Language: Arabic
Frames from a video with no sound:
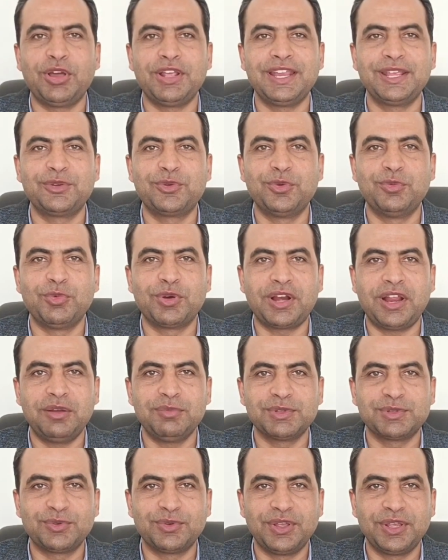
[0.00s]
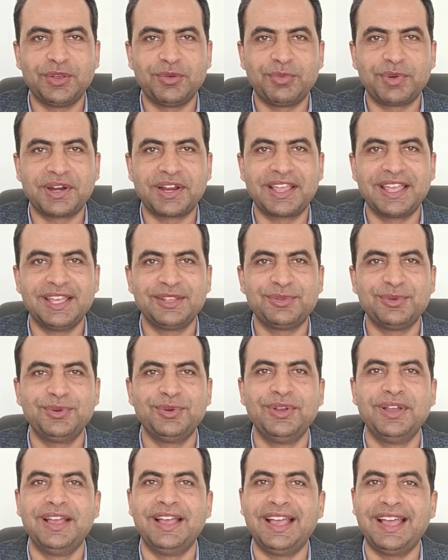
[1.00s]
عليكم ورحمة الله وبركاته
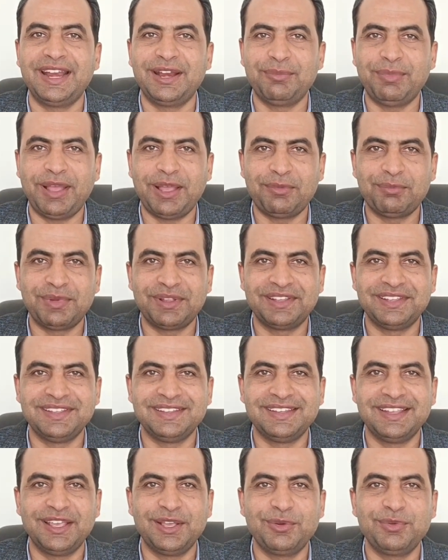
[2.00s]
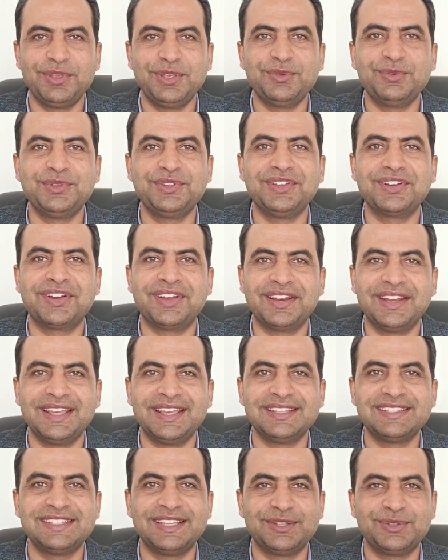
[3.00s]
أنا محمد هنداوي ودي قناة
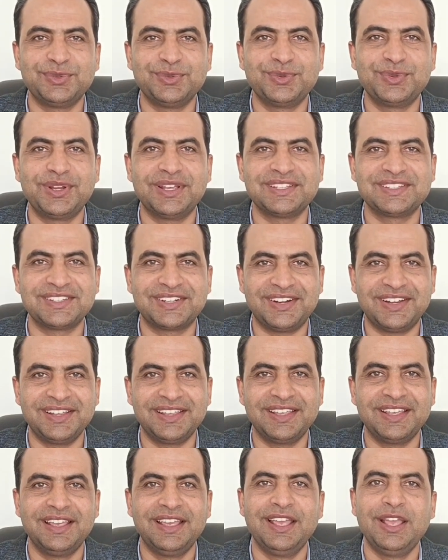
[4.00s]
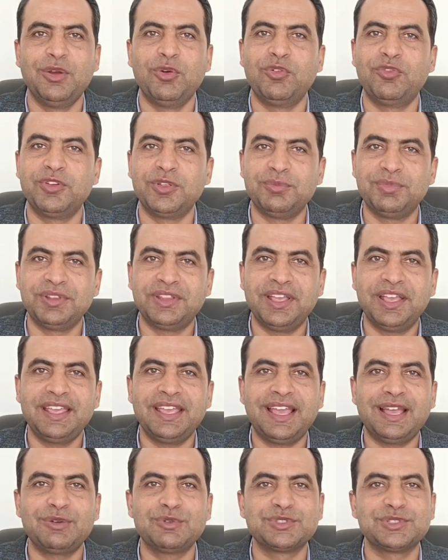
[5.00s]
زيتونة زراعية وفي البداية
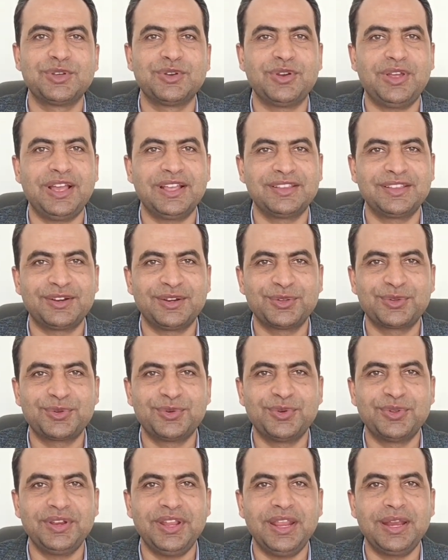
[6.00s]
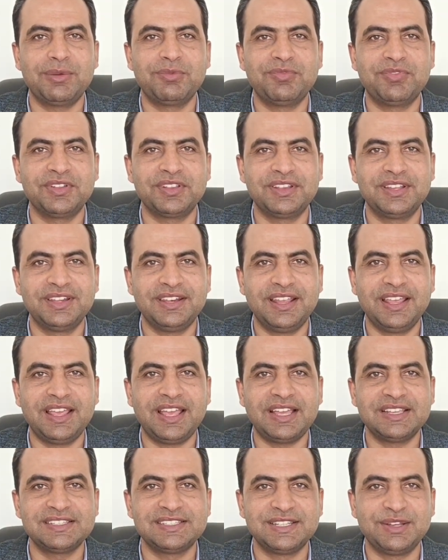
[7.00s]
عاوز أقول لحضراتكم إن إحنا بفضل الله
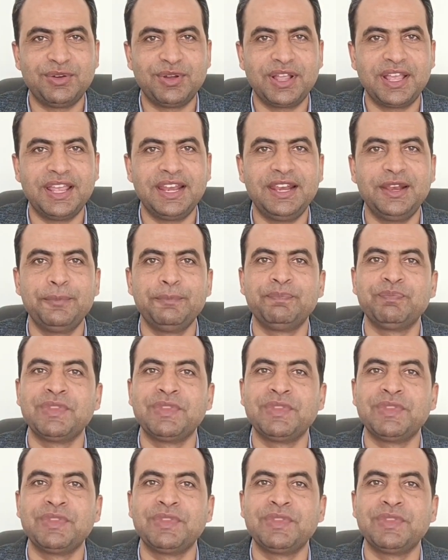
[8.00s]
عز وجل